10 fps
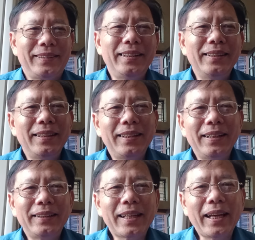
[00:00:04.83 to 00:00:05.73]

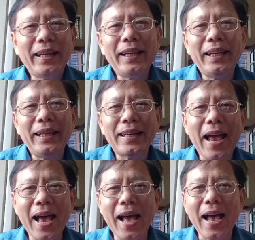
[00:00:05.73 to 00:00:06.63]
đưa tay
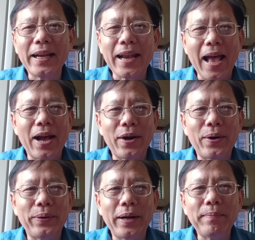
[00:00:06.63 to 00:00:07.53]
ra
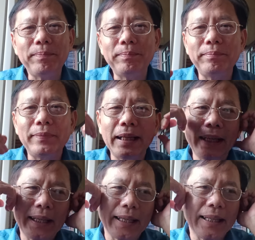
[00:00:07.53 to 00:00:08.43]
nào nắm
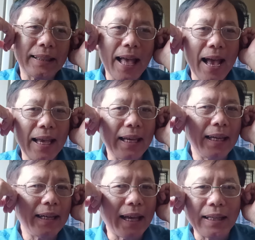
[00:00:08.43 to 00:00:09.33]
lấy cái
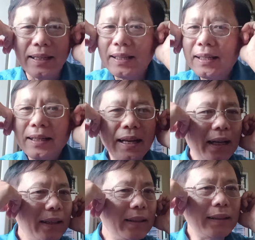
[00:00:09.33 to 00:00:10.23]
tay này
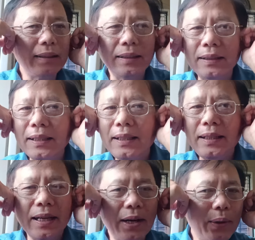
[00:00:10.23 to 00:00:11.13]
lắc lư
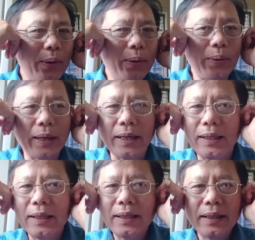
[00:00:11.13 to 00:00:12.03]
cái đầu
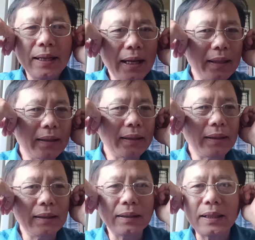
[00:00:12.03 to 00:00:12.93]
này lắc
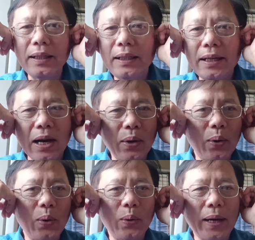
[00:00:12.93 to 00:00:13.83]
lư cái
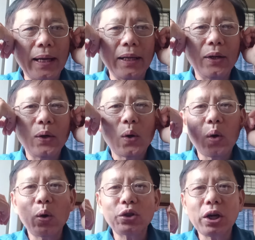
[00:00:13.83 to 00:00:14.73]
đầu này
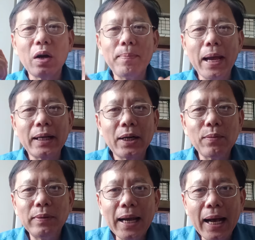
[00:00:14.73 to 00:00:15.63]
ô sao bé
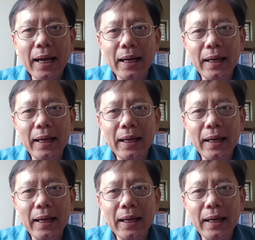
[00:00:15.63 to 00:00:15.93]
không lắc